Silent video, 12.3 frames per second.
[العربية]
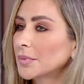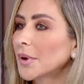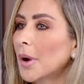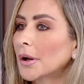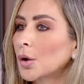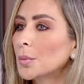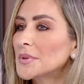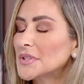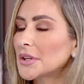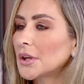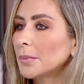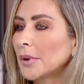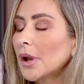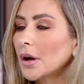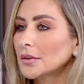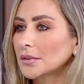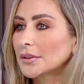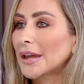طبعا لانه بصير
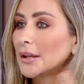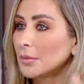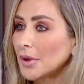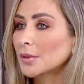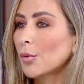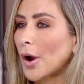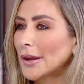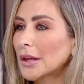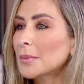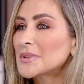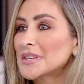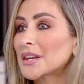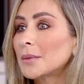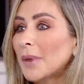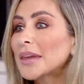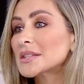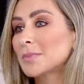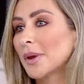بيلقط كلمات معينه بصير
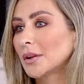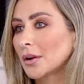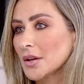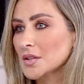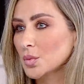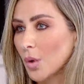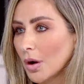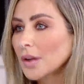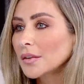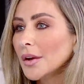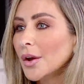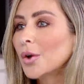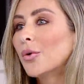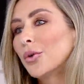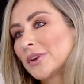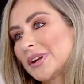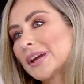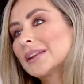يميز نعم. بين الاصوات
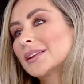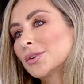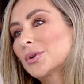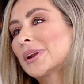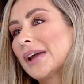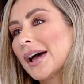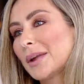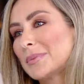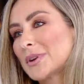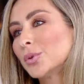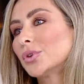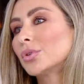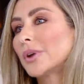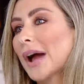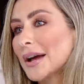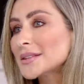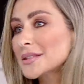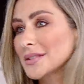هون نحن دور الاهل بيكون انه
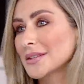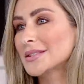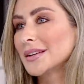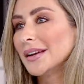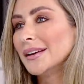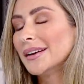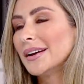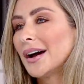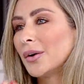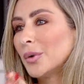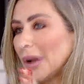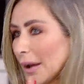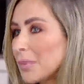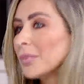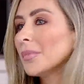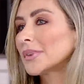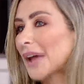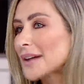يعزز او
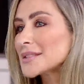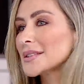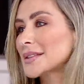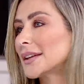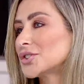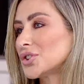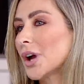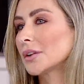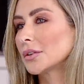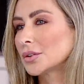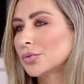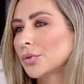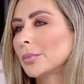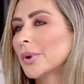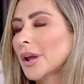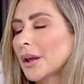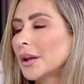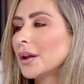الام تعزز هيدا الشيء نعم. عند الطفل من
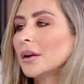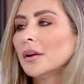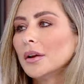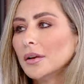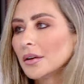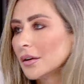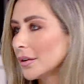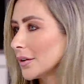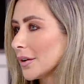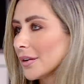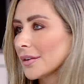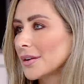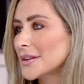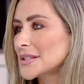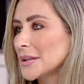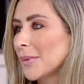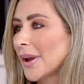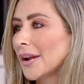خلال آه
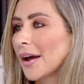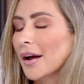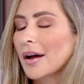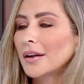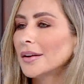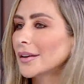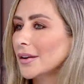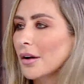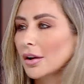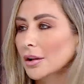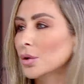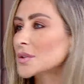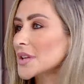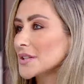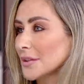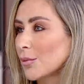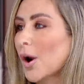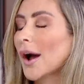الاستماع للاغاني قراءه
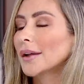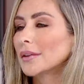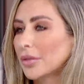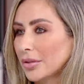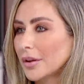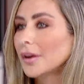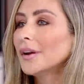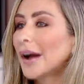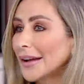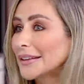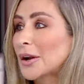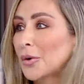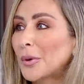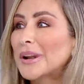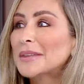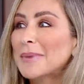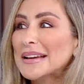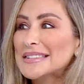القصص المحادثه حتى لو نعم.
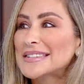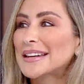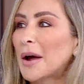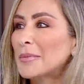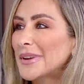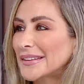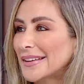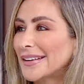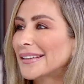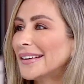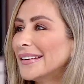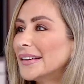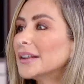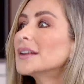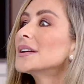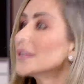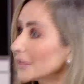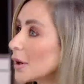الولد ما كثير عم يقدر صفر
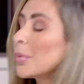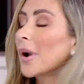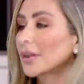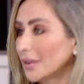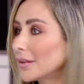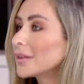لواحد يعني طبعا